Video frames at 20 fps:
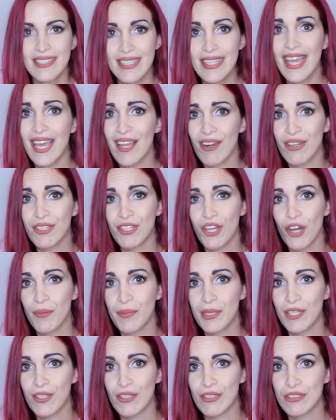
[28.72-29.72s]
Sì, ero al
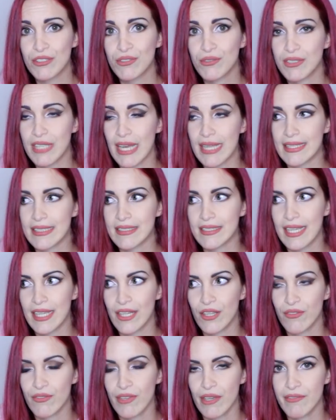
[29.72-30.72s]
Comic Con, scusate se
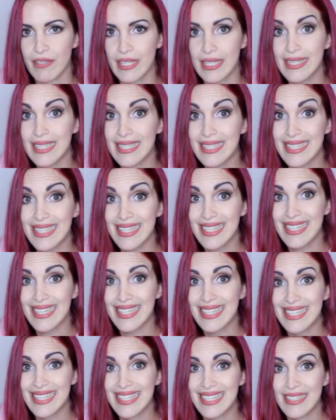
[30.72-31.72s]
non vi avvertiti,
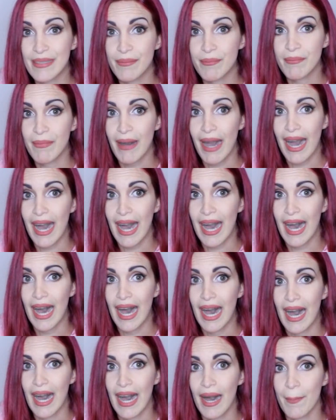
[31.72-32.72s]

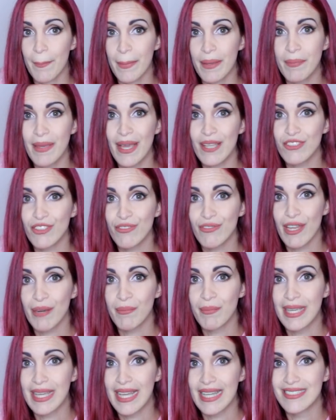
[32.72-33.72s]
ma mi piace
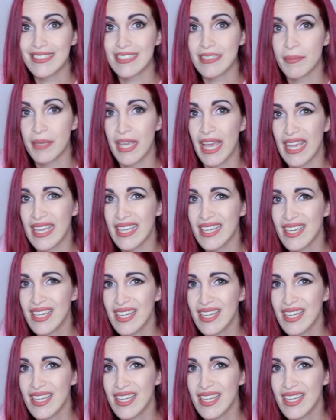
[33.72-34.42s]
farmi i cazzi miei.